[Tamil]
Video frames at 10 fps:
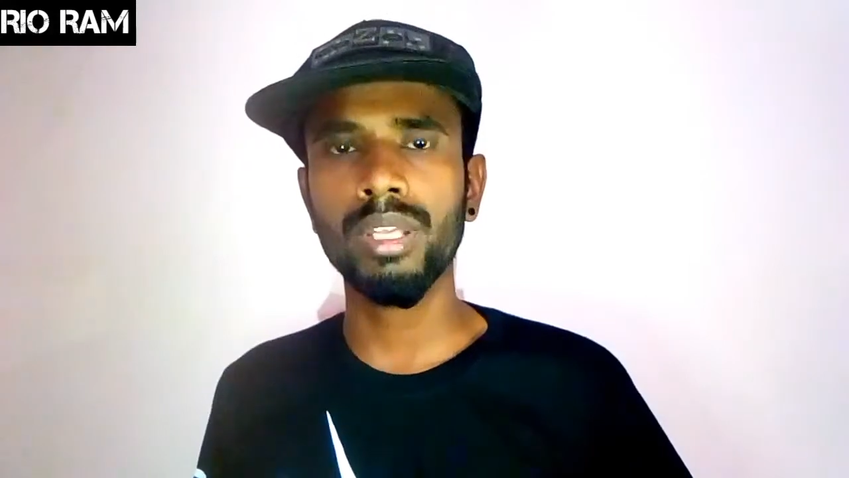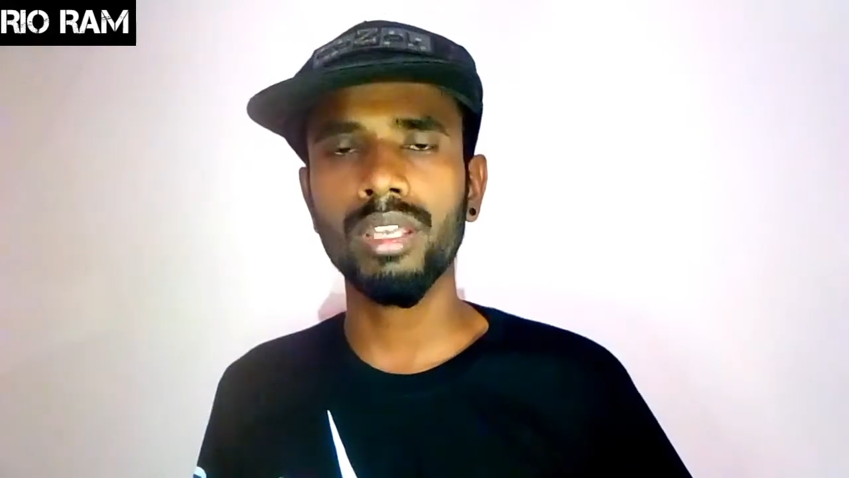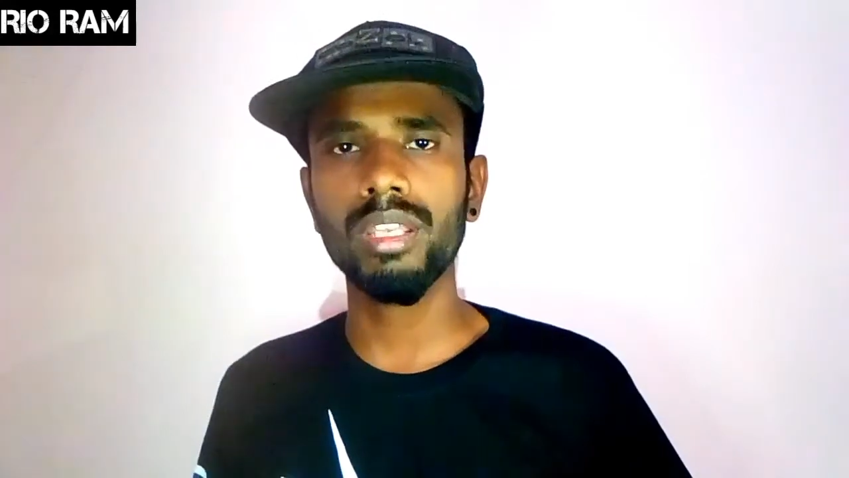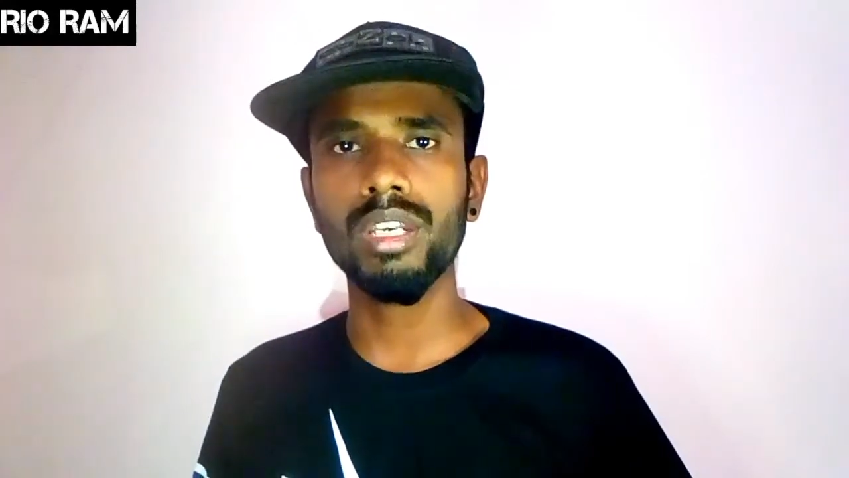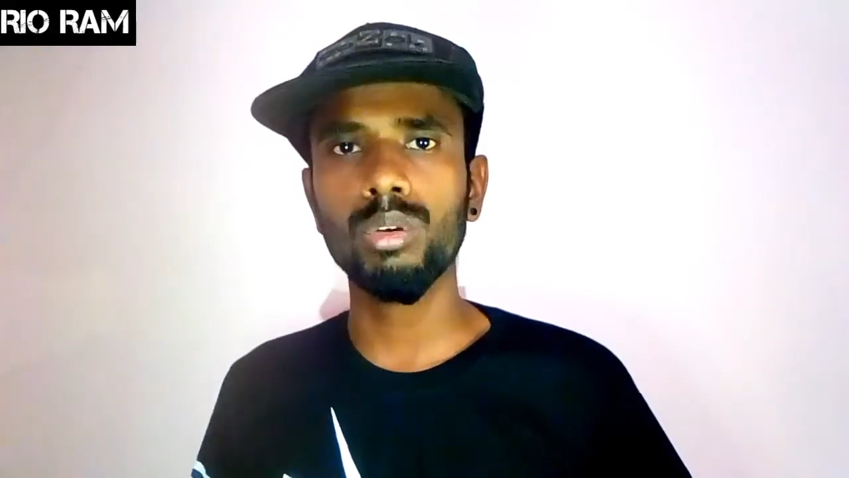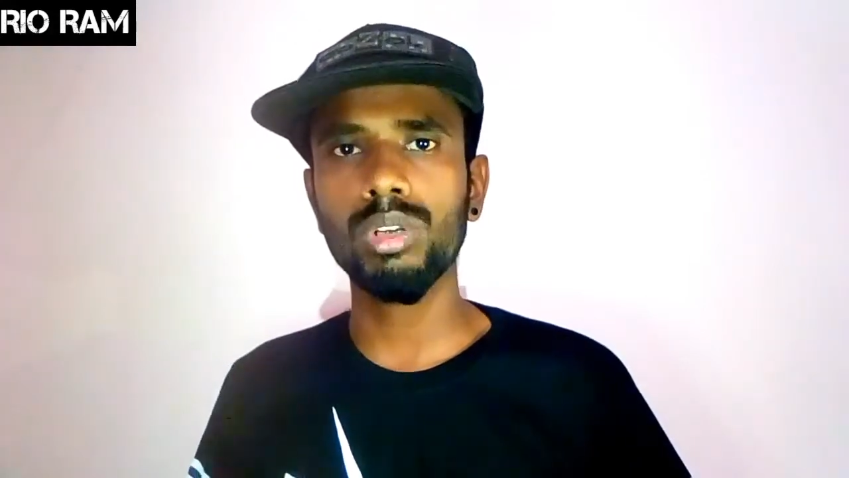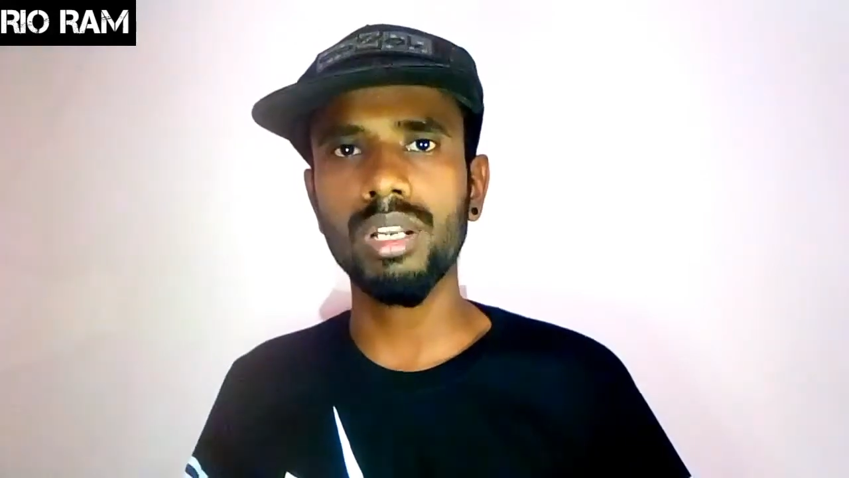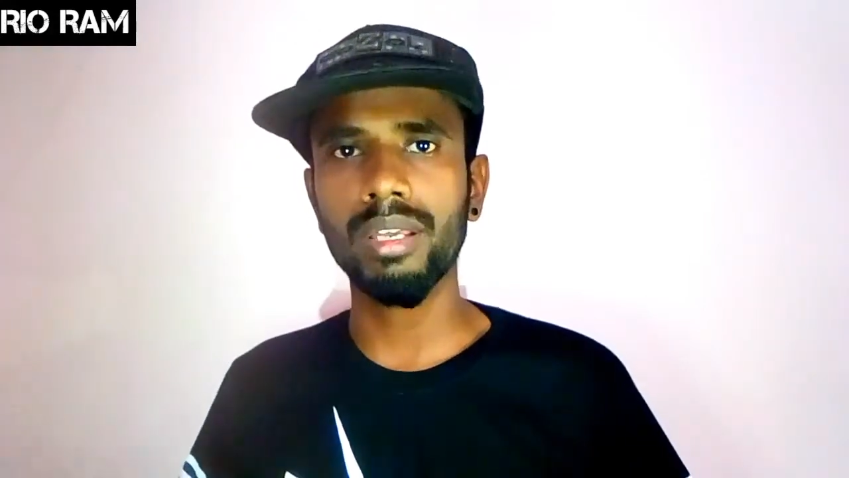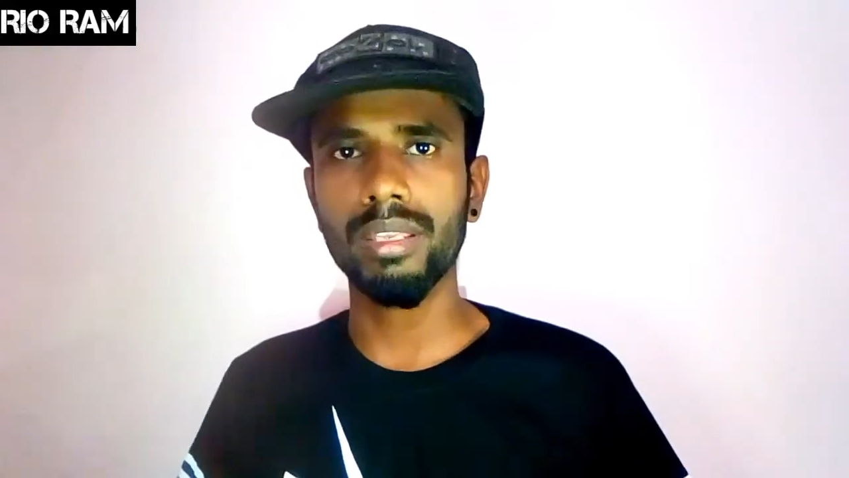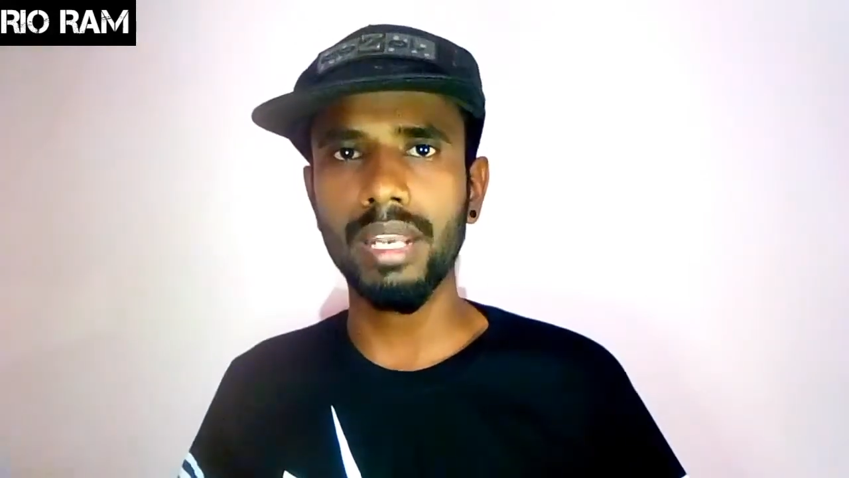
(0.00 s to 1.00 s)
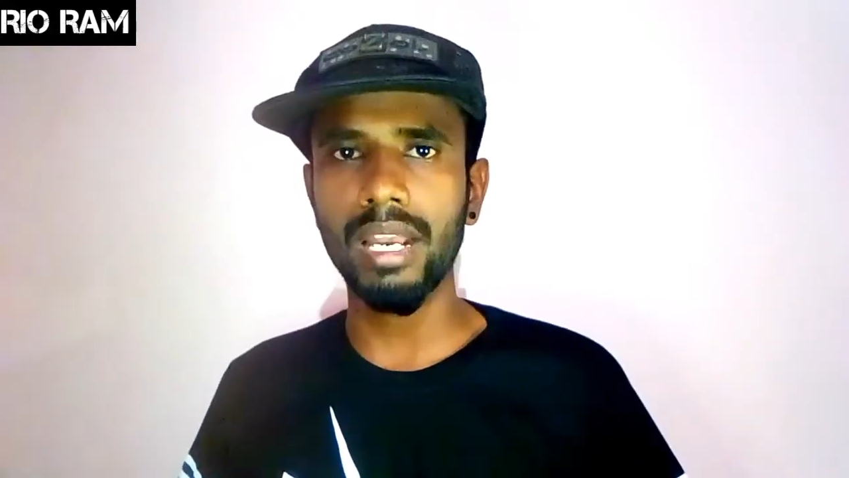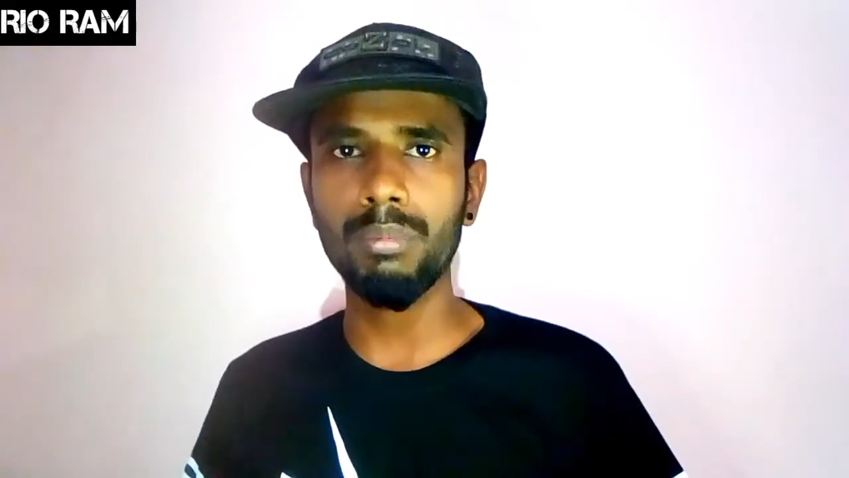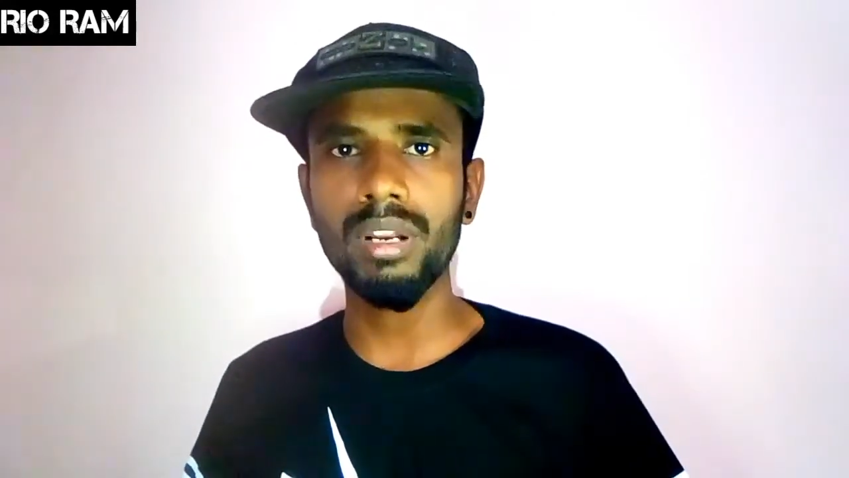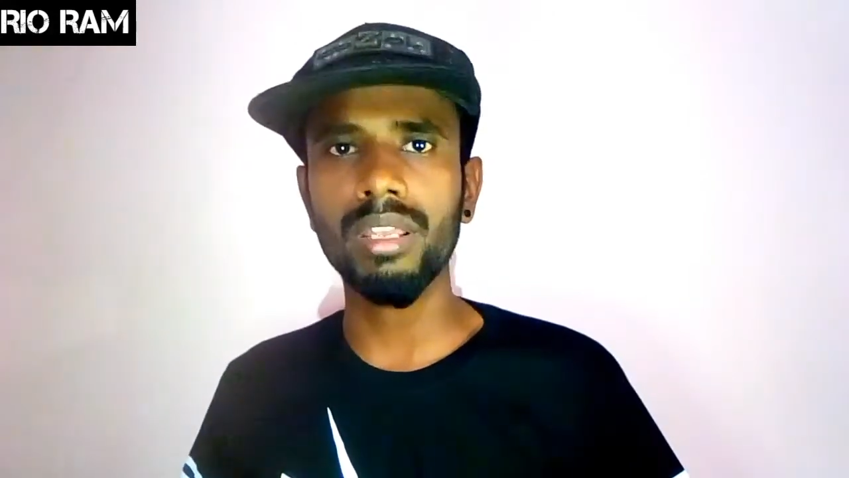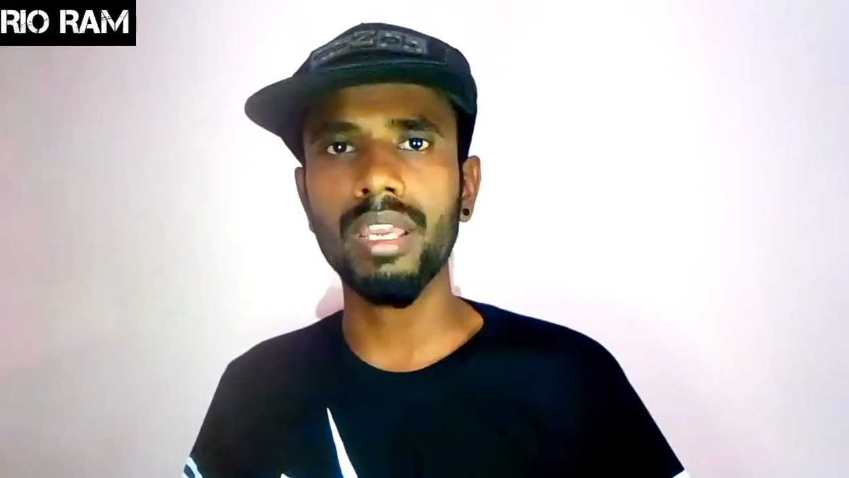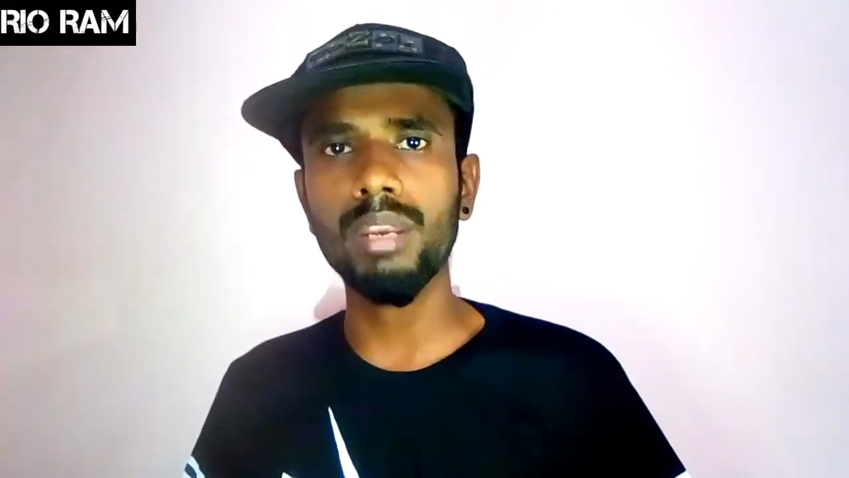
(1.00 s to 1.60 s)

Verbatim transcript: முடியாது இன்னொன்று நான் நிரப்பில்